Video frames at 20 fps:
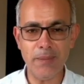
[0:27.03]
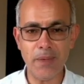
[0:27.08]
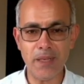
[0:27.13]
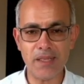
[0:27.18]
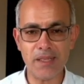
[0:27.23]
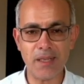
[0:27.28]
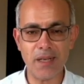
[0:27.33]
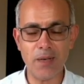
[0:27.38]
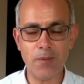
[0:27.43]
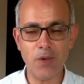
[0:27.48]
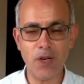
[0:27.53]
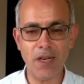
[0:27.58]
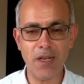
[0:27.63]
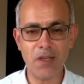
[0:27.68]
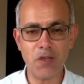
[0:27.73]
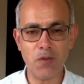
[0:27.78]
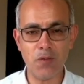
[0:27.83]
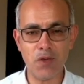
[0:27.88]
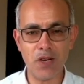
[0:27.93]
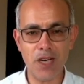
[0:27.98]
السلام
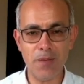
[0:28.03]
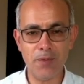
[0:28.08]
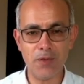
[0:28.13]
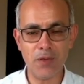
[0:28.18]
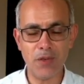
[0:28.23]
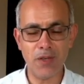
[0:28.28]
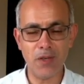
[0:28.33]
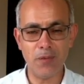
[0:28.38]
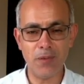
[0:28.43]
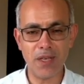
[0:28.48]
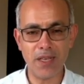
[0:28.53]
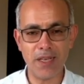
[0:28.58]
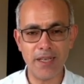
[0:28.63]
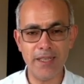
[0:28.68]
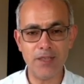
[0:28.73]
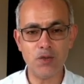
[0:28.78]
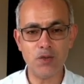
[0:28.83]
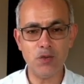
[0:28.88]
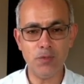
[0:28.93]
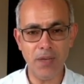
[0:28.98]
عليكم ورحمة الله
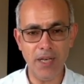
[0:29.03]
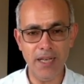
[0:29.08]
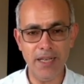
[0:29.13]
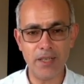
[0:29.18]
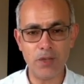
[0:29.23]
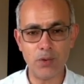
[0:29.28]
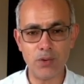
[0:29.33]
وبركاته معاكم